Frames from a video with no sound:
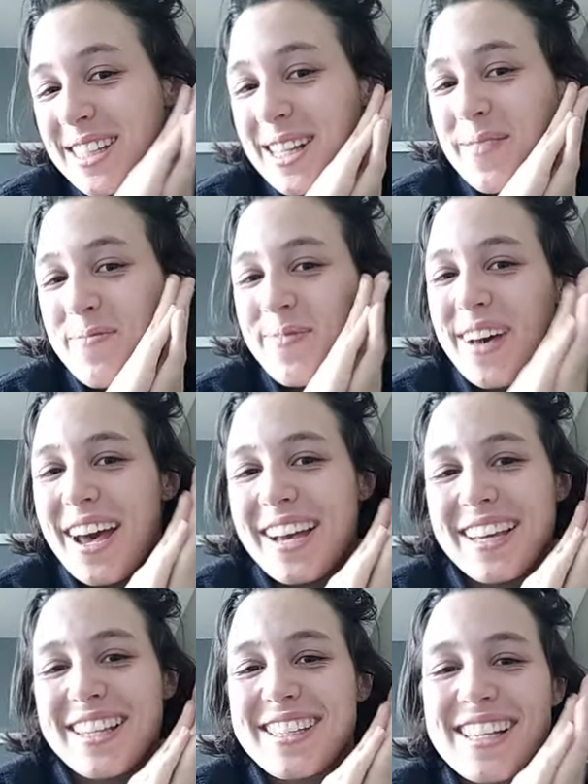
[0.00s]
sympas
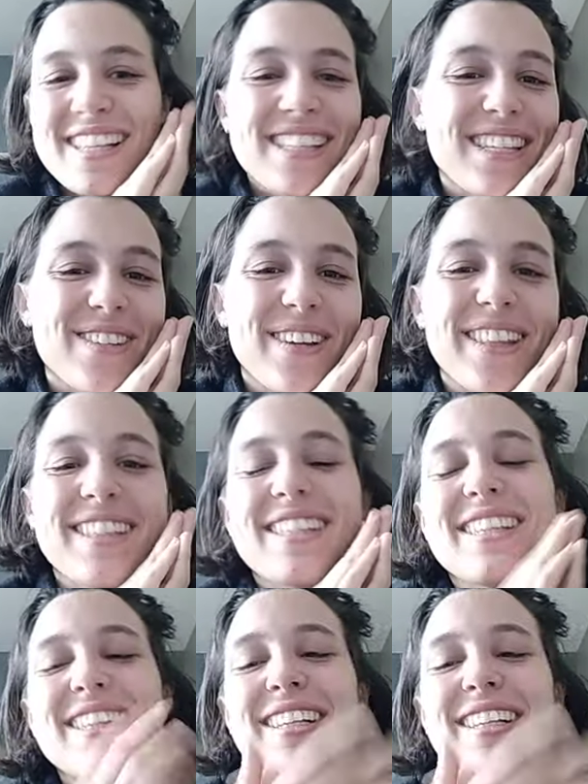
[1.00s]
et ça, c'est chouette.